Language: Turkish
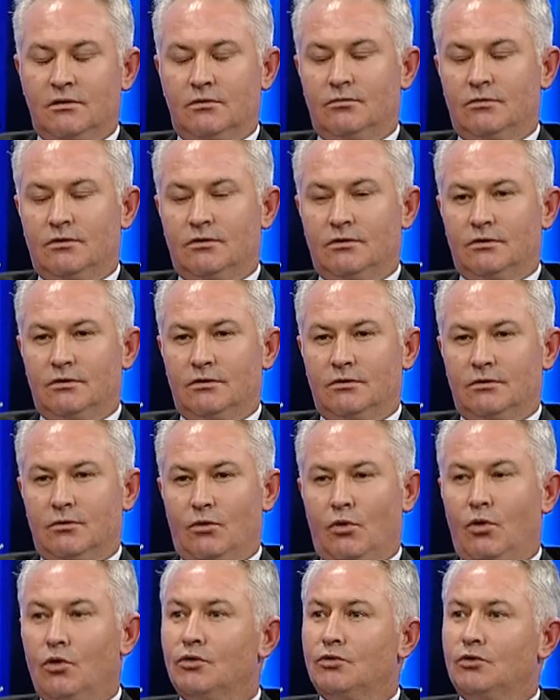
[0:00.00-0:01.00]
ve
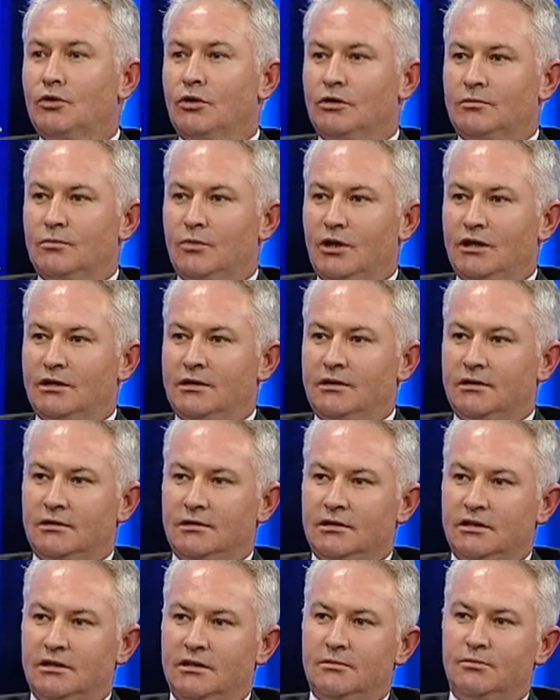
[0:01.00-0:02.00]
14 e, Mart
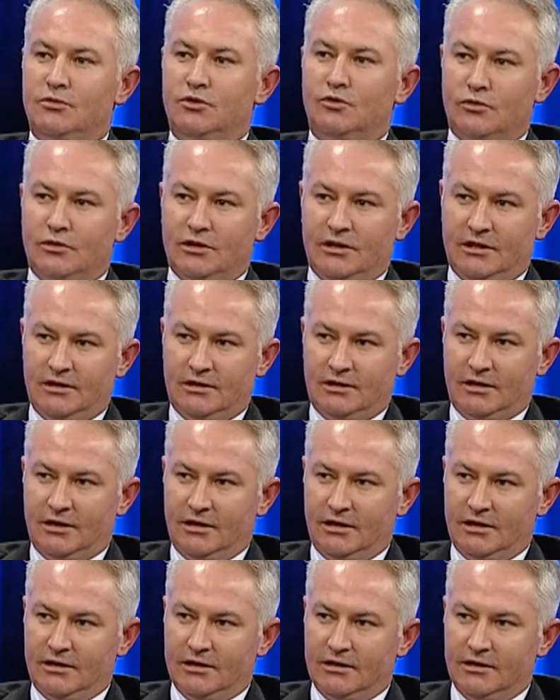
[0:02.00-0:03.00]
2012
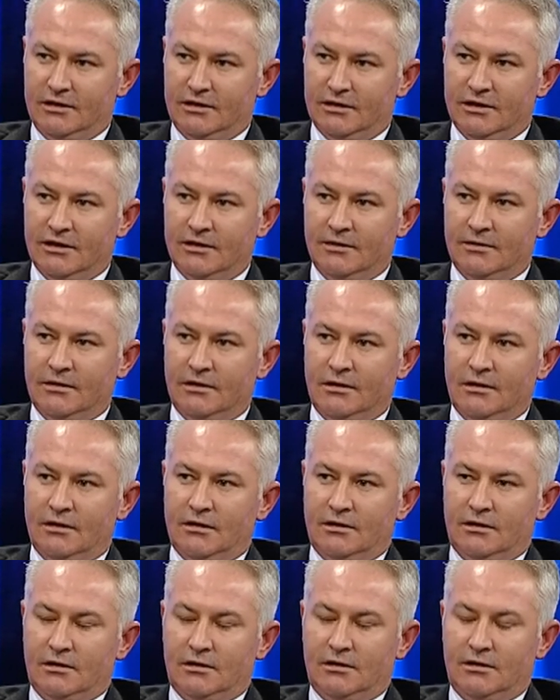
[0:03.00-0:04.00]
tarihinde
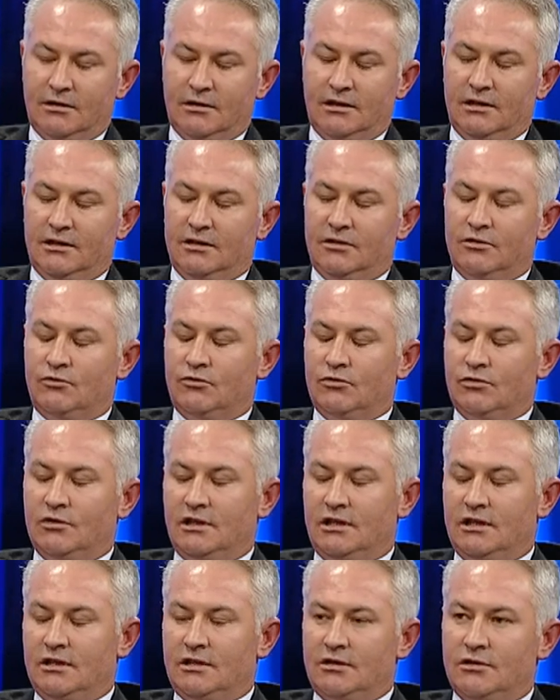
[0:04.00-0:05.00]
7 e,
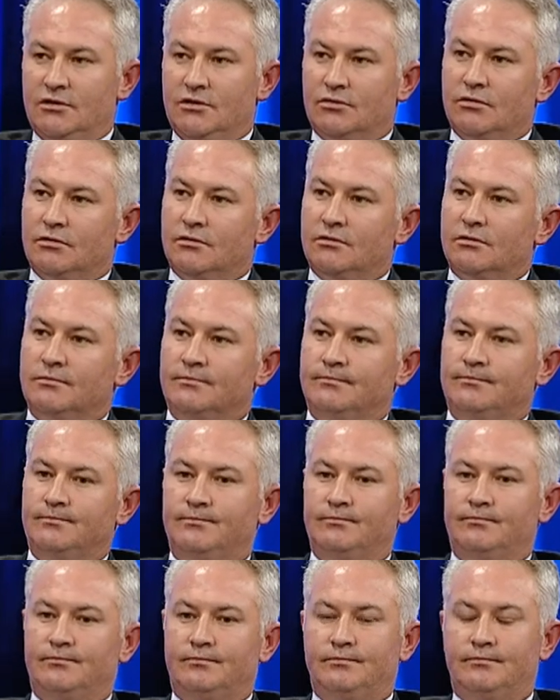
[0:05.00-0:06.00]
geçici
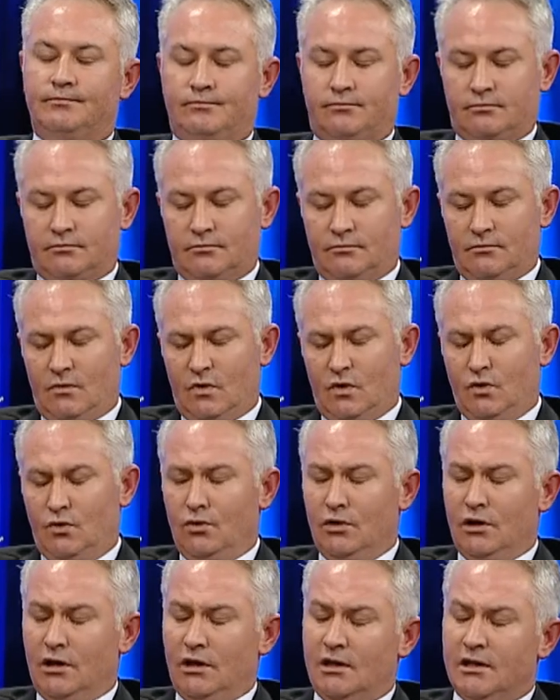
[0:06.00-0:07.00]

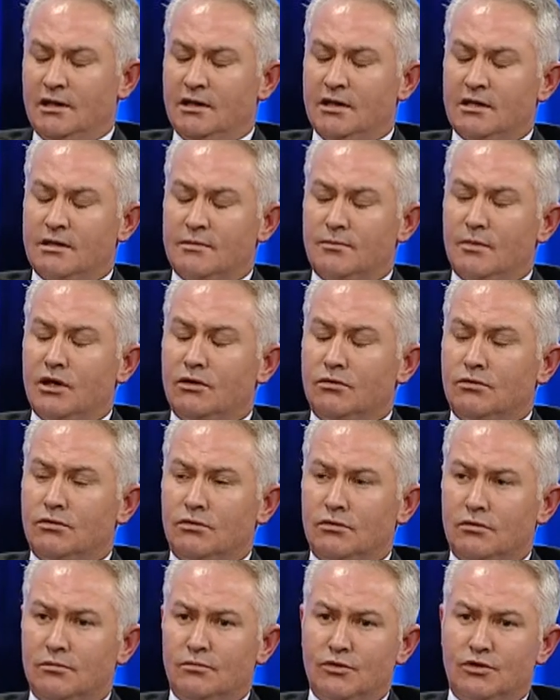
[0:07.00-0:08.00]
üyeli resmen
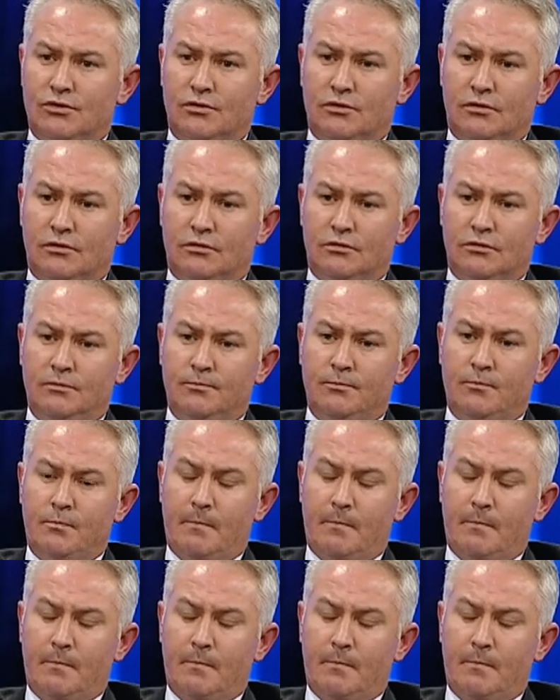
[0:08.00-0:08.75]
kurulmuş oldu.